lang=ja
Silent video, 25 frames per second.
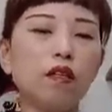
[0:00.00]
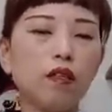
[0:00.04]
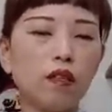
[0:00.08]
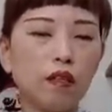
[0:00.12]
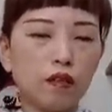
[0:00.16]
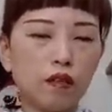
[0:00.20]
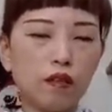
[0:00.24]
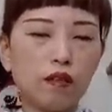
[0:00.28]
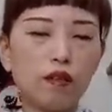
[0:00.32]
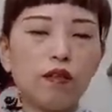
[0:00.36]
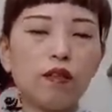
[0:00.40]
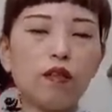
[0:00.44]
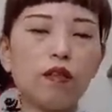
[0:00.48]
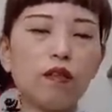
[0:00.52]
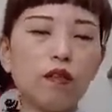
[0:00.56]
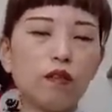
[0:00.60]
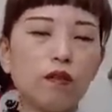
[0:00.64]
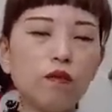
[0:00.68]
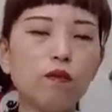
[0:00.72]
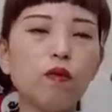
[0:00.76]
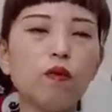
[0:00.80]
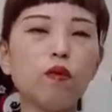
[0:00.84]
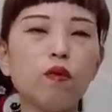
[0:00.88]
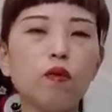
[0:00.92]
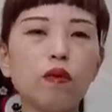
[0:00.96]
泣く泣
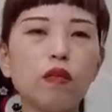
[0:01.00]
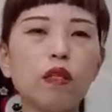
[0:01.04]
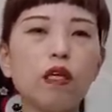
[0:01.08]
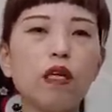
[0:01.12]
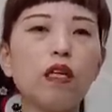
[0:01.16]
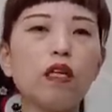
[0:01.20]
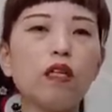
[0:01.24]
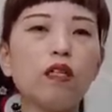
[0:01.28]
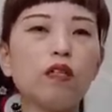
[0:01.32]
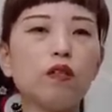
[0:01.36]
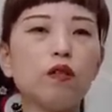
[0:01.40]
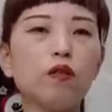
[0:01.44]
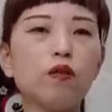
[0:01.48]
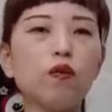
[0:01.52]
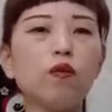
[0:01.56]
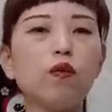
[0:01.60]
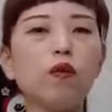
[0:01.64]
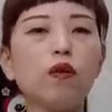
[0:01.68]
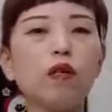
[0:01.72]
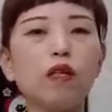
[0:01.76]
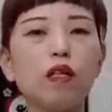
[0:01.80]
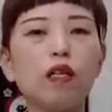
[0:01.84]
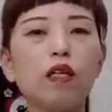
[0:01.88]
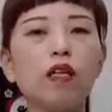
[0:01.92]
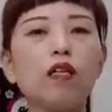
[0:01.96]
くもうねしょう
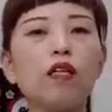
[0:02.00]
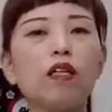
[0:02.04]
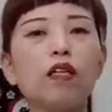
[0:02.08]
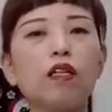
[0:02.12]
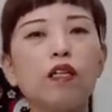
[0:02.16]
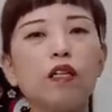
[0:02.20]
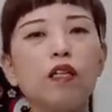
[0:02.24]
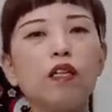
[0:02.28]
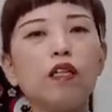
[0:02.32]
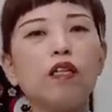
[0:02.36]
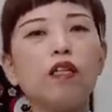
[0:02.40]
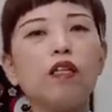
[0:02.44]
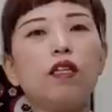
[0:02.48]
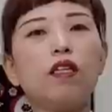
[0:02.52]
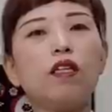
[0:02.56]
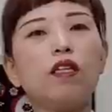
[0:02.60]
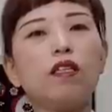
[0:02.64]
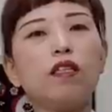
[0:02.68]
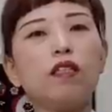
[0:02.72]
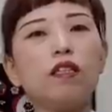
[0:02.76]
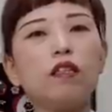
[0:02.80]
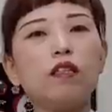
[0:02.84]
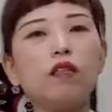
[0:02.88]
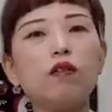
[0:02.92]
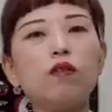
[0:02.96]
がないっ
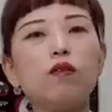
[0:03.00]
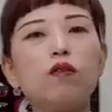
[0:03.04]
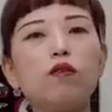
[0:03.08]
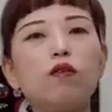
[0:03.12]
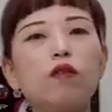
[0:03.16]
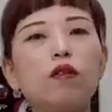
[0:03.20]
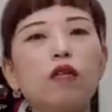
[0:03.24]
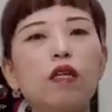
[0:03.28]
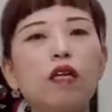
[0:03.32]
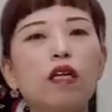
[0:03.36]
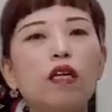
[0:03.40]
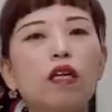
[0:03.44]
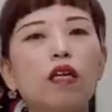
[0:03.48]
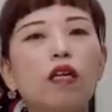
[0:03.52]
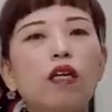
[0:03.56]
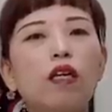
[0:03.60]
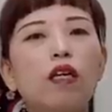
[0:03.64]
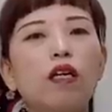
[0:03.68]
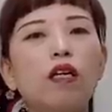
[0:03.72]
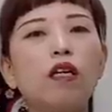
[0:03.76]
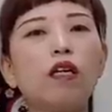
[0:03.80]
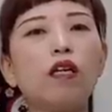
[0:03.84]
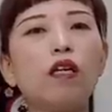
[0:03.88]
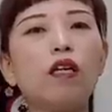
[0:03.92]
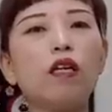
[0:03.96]
ていうので、
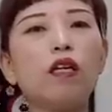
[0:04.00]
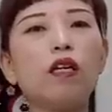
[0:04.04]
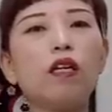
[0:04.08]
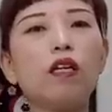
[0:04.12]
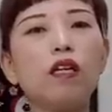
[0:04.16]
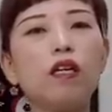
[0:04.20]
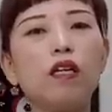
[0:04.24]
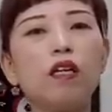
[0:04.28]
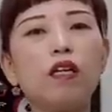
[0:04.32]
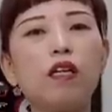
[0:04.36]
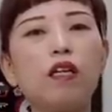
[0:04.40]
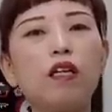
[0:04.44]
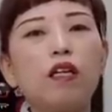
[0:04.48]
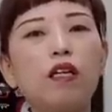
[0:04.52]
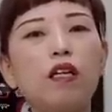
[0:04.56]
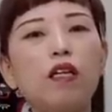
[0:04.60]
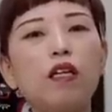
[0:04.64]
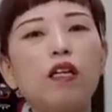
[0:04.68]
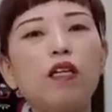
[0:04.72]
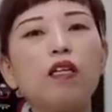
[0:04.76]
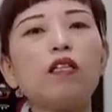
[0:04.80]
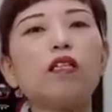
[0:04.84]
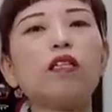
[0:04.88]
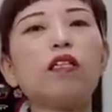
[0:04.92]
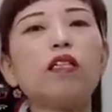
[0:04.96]

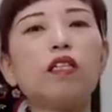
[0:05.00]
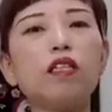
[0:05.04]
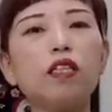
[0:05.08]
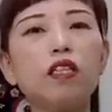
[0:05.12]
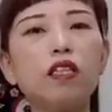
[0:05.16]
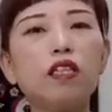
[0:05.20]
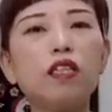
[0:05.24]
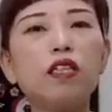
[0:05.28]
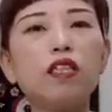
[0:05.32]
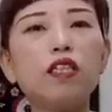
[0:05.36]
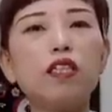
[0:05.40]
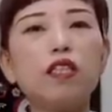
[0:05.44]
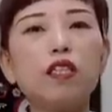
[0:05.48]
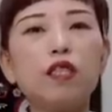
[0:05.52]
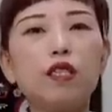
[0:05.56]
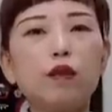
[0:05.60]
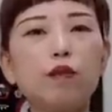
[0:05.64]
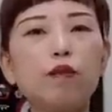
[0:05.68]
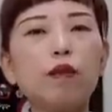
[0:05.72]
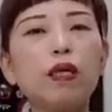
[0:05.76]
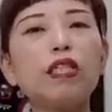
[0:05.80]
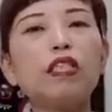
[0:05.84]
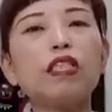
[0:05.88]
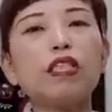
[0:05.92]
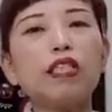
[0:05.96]
えー、延期にし
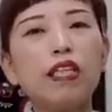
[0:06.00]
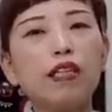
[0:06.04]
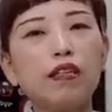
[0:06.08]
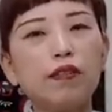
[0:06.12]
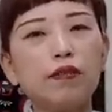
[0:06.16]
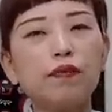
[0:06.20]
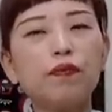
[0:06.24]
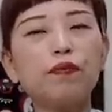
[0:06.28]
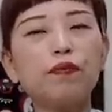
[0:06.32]
ました